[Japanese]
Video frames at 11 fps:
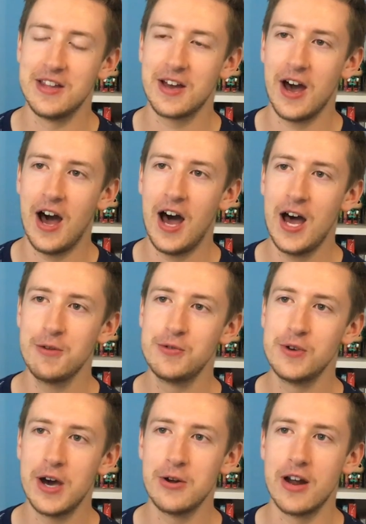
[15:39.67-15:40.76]
なんか
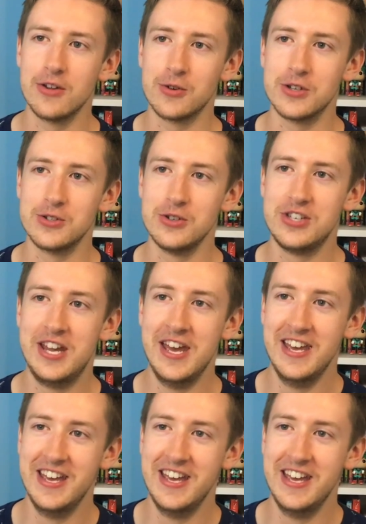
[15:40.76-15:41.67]
ハーフあるあるとかそういうし